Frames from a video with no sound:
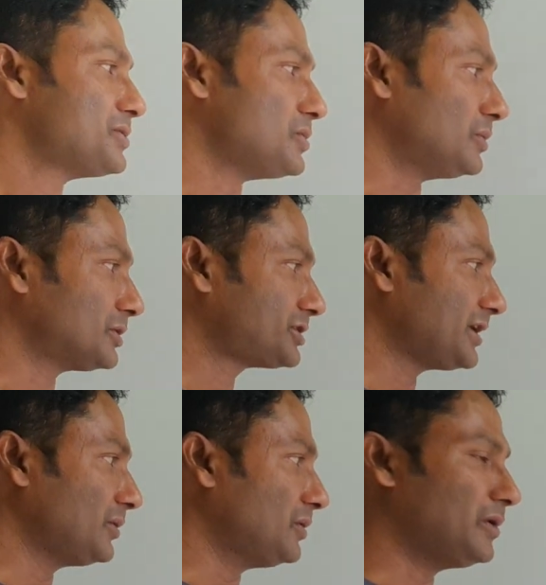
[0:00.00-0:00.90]
তো
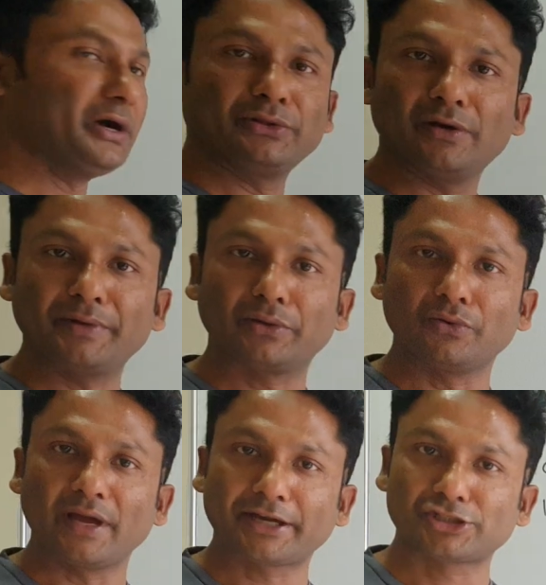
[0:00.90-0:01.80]
সেগুলো হয়তো আমি
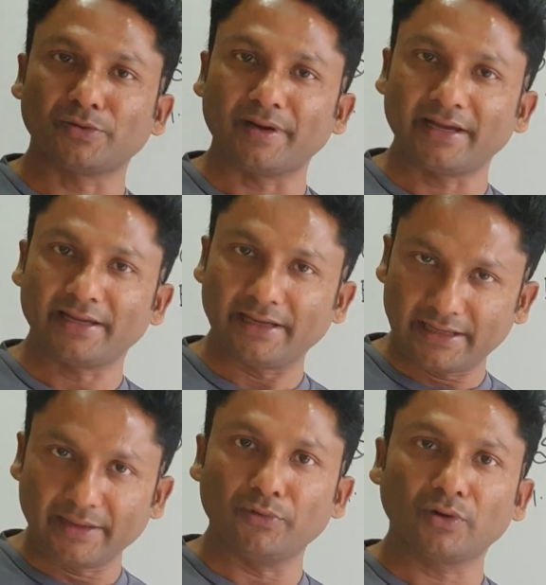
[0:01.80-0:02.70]
কোনো এক সময়
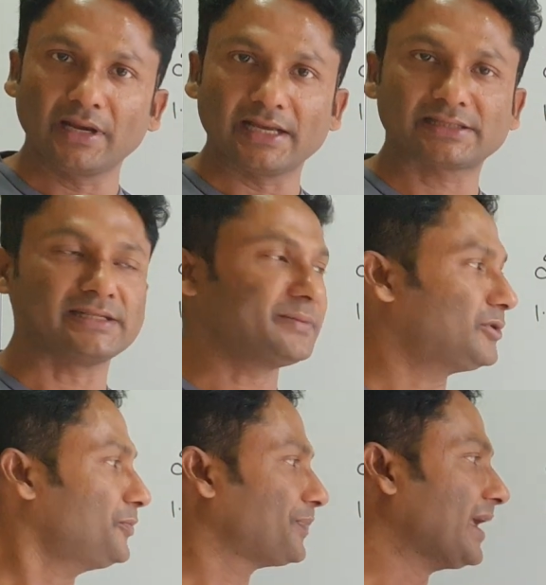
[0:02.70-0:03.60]
নেব ক্লাস নেব
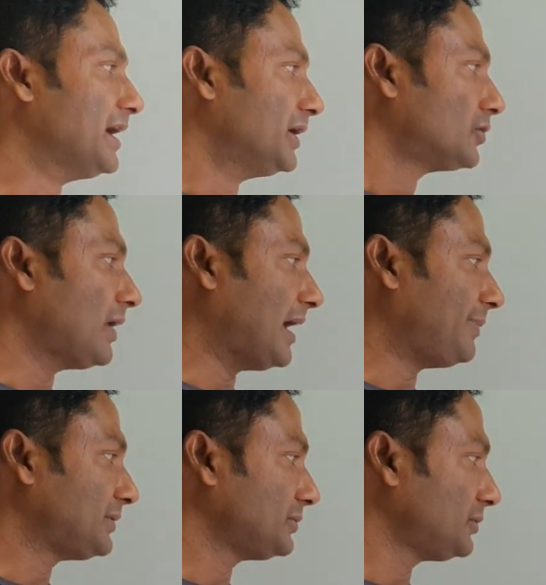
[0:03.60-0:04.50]
তো
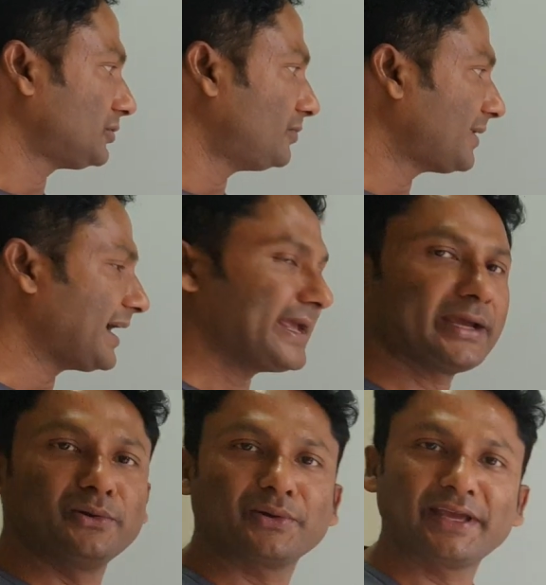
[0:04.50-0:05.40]
আপাতত তোমরা
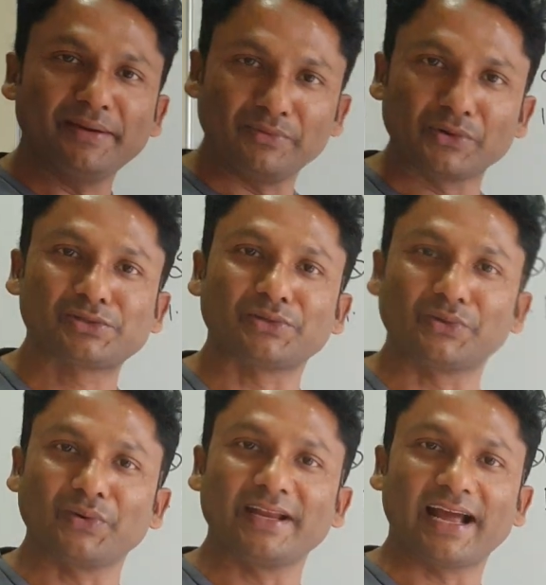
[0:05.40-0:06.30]
এগুলোকে মুখস্থ
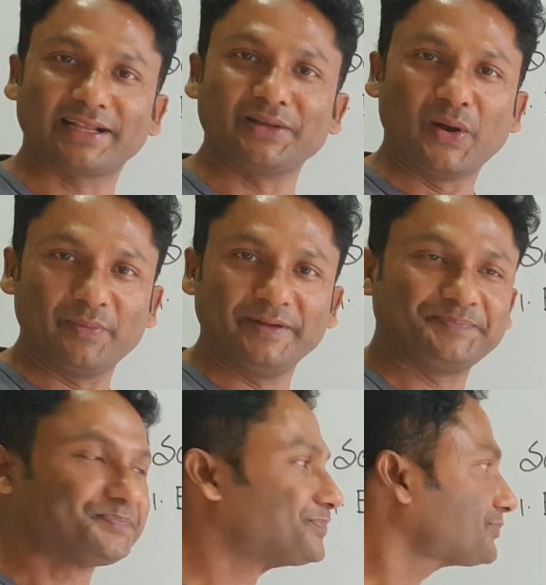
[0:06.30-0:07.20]
করেই রাখতে হবে
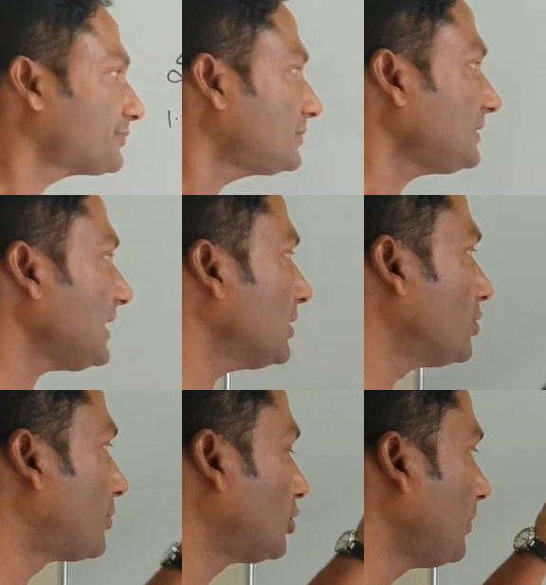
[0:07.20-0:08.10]

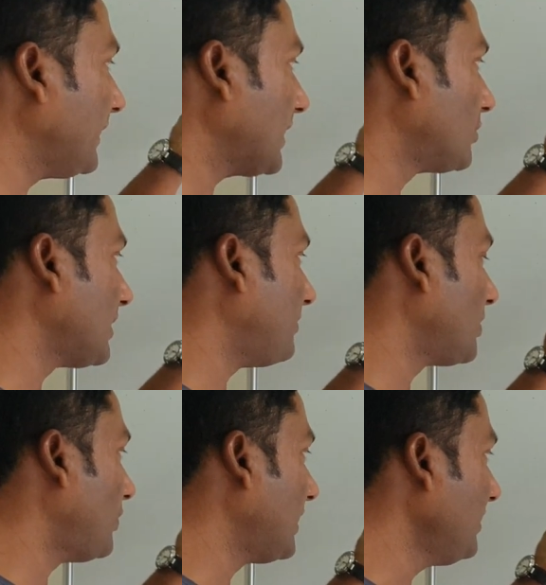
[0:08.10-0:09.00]
তো প্রথমেই দেখো
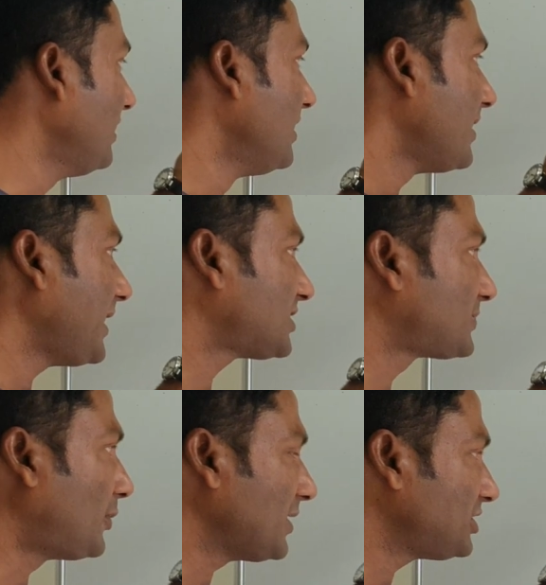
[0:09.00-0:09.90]
নাম্বার ওয়ান
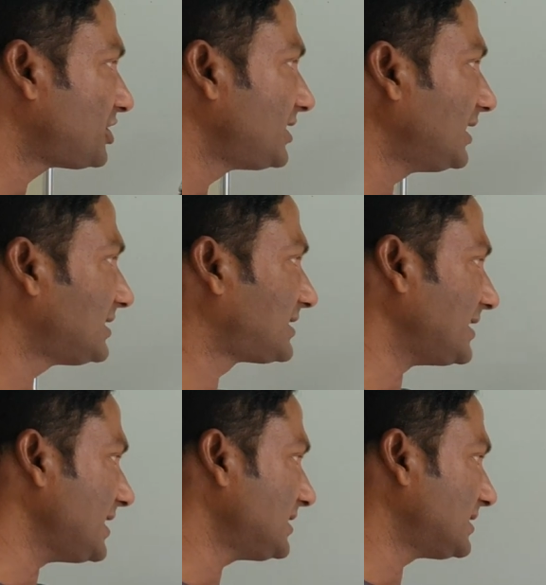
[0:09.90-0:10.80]
এক্সপোনেনশিয়াল
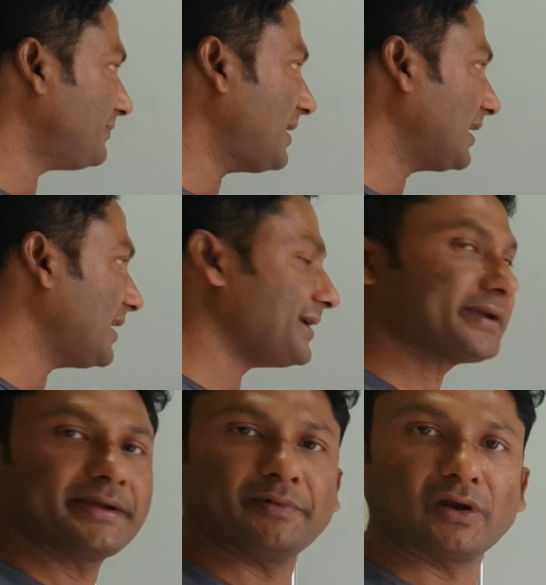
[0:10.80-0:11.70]
সিরিজ বাংলা
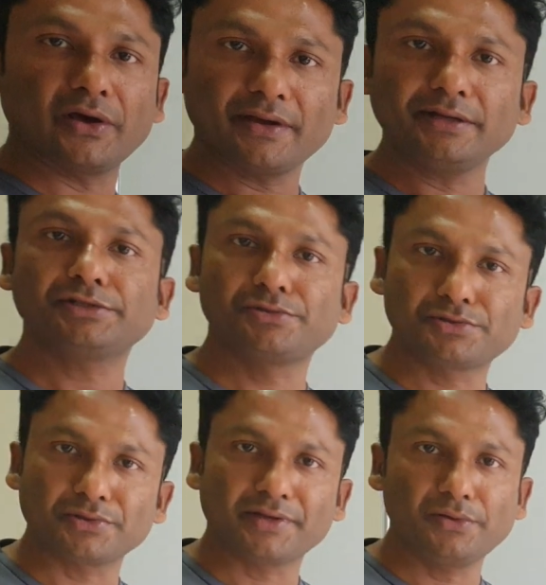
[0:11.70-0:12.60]
এটাকে বলা হয়
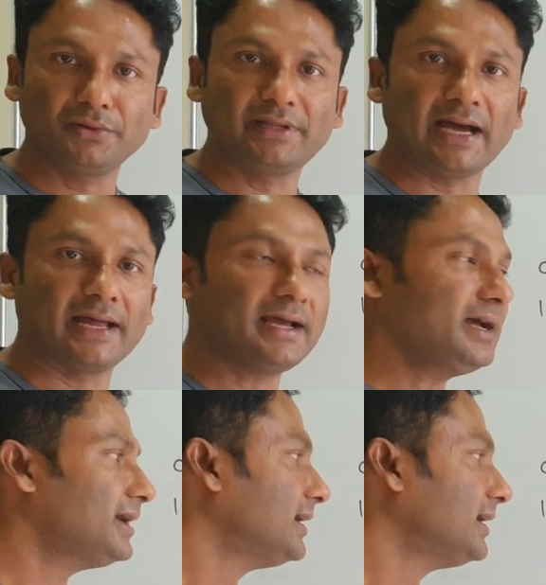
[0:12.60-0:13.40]
সূচকীয় ধারা